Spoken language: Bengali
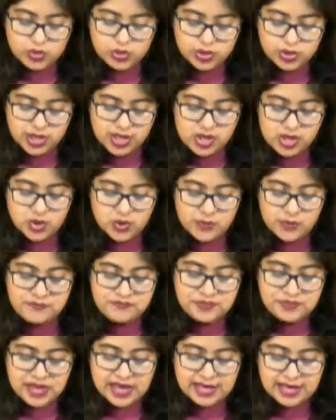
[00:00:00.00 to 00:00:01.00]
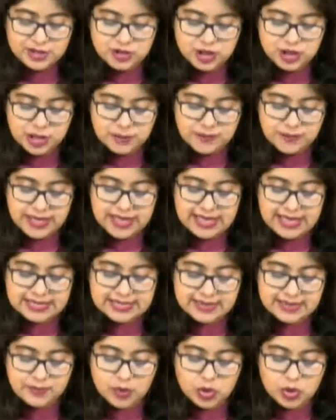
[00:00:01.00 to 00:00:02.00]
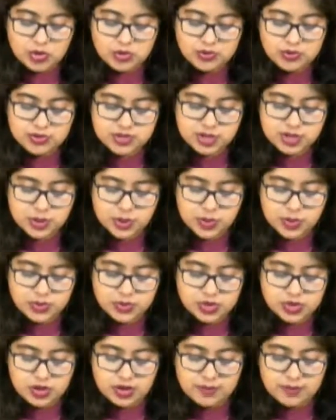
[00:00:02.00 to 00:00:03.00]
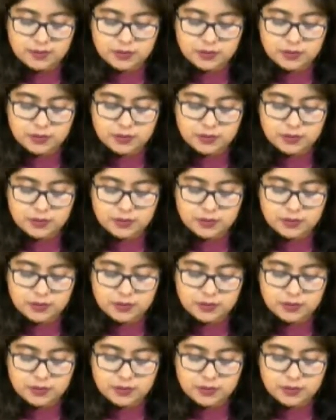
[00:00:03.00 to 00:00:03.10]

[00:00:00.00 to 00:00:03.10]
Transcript: উত্তীর্ণ এই শিল্পীর কাছে পদ্মশ্রী গ্রহণ করার